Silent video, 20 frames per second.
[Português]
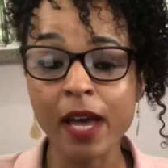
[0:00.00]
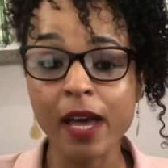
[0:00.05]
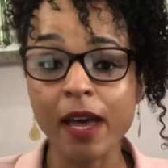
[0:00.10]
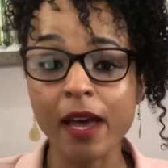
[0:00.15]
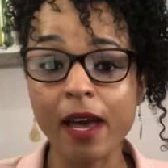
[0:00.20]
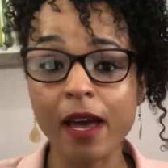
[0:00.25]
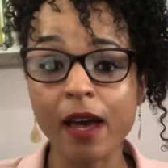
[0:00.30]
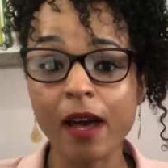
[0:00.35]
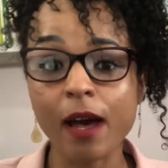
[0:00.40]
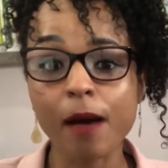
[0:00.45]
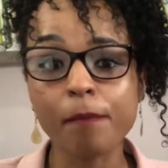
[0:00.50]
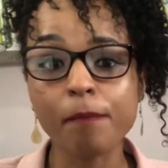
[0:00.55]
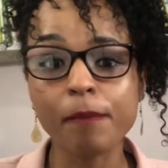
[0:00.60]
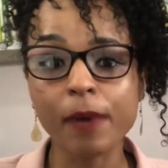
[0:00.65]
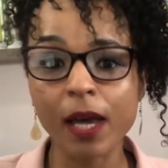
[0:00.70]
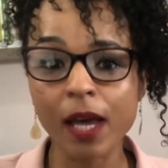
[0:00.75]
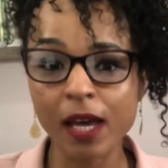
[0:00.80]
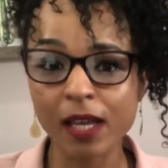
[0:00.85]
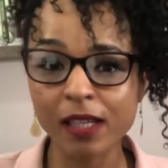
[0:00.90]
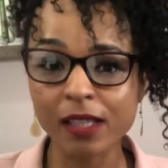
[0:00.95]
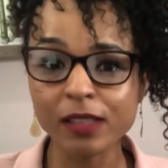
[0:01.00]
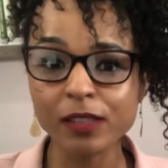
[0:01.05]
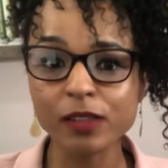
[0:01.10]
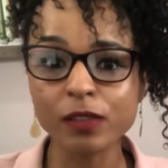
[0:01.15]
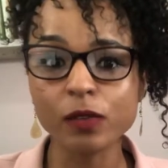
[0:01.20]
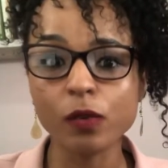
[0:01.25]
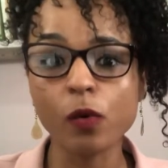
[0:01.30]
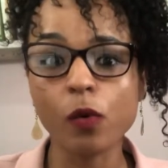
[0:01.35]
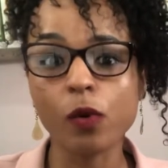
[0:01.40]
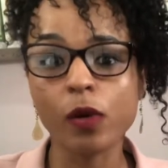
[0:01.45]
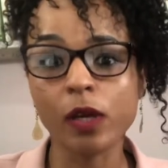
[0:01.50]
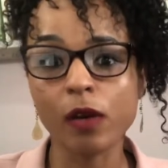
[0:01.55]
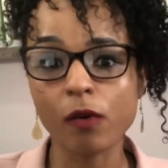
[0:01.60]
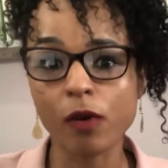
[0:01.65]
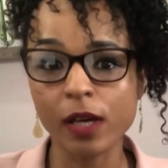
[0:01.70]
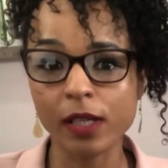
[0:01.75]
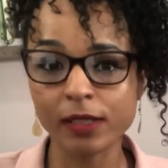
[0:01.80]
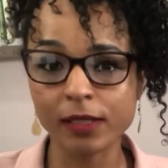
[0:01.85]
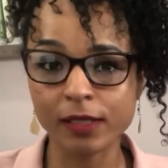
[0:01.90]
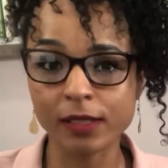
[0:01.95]
É, apenas o que eu
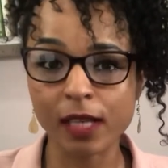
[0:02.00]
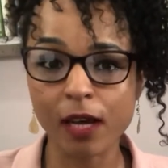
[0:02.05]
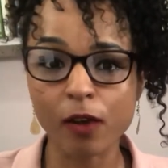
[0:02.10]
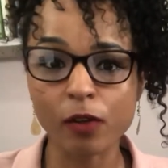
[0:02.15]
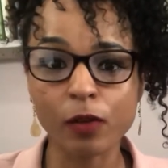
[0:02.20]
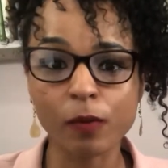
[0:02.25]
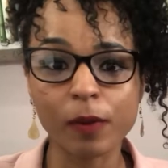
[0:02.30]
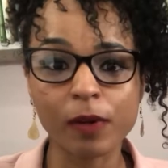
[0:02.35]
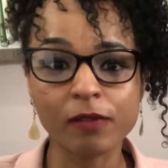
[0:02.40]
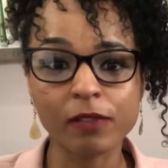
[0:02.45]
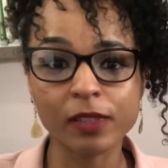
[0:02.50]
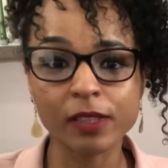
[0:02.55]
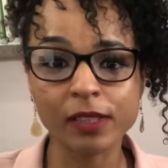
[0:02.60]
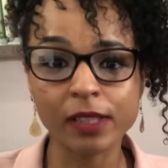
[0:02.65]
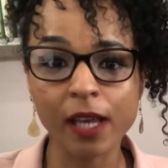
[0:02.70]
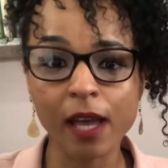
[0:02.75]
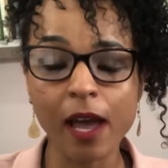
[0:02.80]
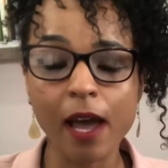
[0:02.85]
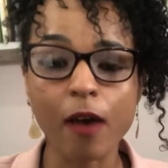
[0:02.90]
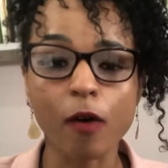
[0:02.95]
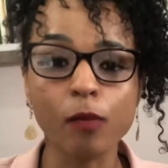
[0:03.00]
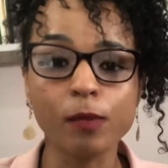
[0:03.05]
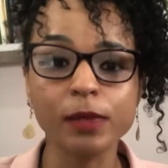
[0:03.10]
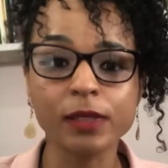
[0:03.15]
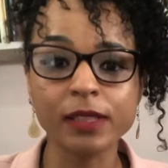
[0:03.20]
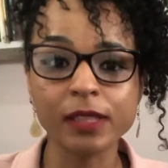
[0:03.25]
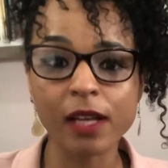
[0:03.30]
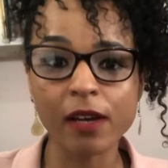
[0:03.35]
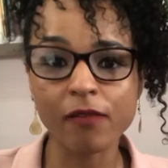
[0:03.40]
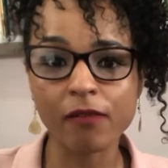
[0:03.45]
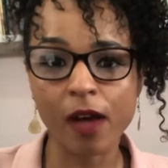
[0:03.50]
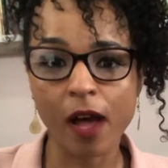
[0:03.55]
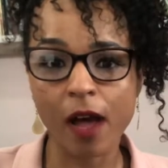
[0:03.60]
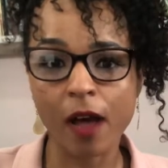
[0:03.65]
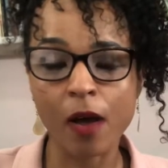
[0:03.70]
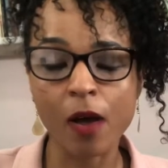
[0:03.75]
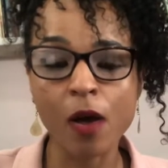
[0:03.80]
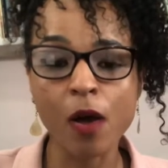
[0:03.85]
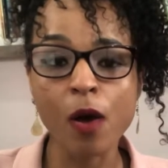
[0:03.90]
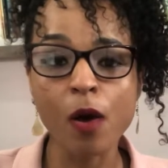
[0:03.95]
ressalto para você é observar.